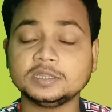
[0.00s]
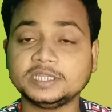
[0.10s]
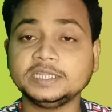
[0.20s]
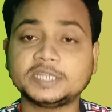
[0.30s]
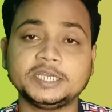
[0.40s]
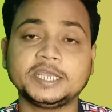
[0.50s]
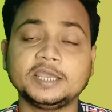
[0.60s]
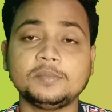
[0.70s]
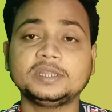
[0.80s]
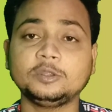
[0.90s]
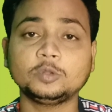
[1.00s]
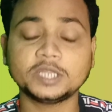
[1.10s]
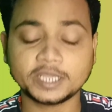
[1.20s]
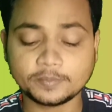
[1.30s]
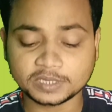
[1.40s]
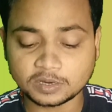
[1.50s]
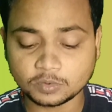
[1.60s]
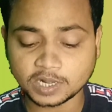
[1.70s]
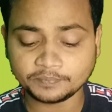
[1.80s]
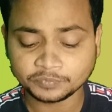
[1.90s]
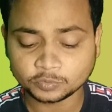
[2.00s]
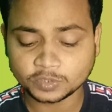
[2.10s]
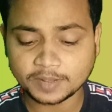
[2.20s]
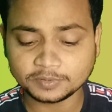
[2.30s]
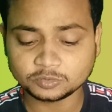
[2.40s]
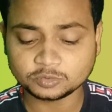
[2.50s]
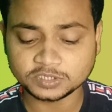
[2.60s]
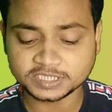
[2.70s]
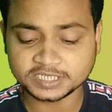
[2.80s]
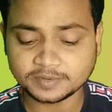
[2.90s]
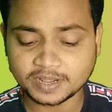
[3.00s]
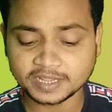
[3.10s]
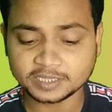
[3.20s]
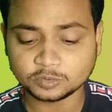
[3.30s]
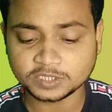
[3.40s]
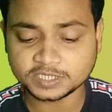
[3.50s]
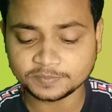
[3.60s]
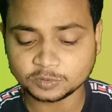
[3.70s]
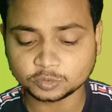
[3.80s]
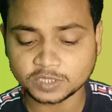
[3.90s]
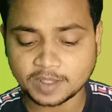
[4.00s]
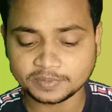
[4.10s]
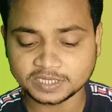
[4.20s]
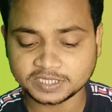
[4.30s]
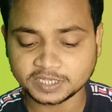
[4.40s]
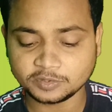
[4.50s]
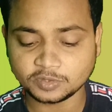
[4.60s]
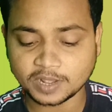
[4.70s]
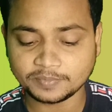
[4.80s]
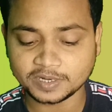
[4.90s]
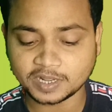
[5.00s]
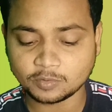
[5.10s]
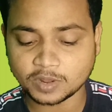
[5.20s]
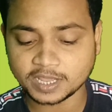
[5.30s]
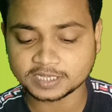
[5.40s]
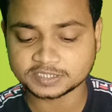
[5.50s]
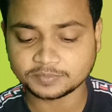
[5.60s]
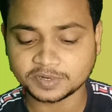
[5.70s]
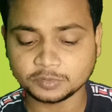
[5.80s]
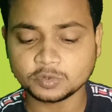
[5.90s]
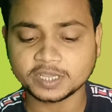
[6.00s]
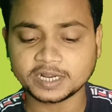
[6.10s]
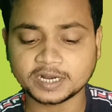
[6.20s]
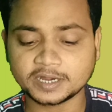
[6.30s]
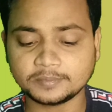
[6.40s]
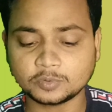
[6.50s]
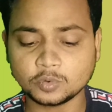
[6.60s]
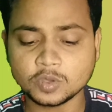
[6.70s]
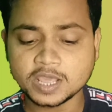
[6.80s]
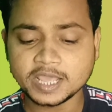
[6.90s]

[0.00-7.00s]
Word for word: तीन तरीके हैं मैं तीनों तरीके बतलाऊंगा तो यहाँ पर दोस्तों नीचे जब आएंगे तो नीचे में दोस्तों यहाँ पे जैसे कि यहाँ पे लिखा हुआ है कस्टमर यू कैन अर्न अप टू